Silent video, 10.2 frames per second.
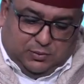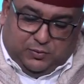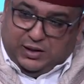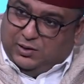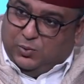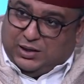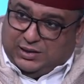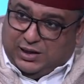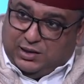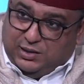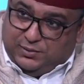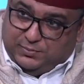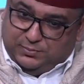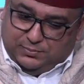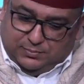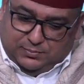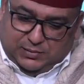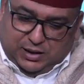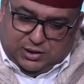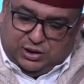في هذا الوقت هذه
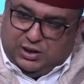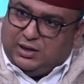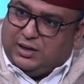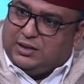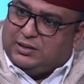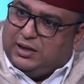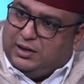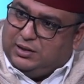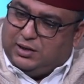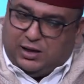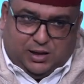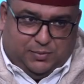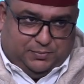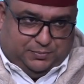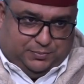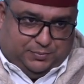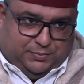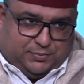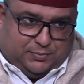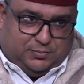اشهر القصائد راها
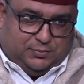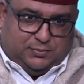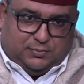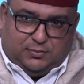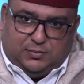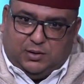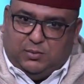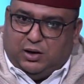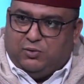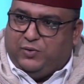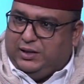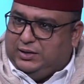معروفه عند